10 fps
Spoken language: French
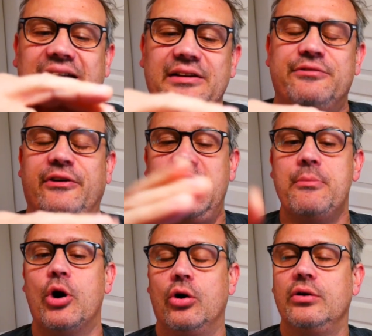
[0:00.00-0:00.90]

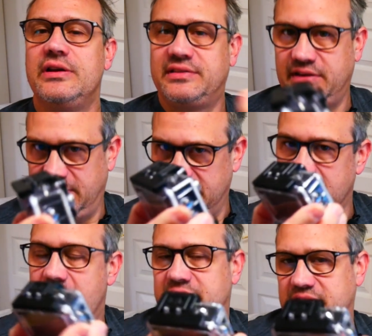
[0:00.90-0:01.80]
vraiment, et c'est
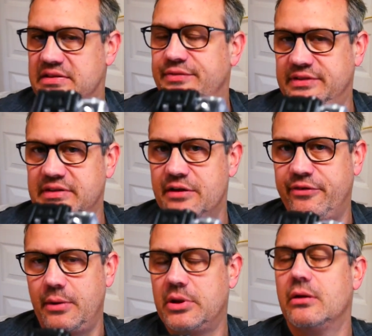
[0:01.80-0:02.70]
assez difficile à
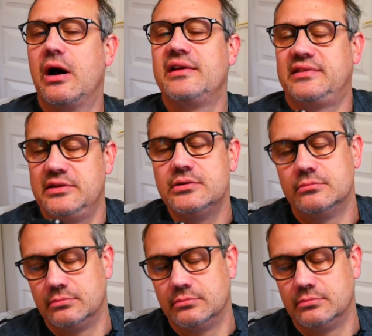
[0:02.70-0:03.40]
fermer. Assez.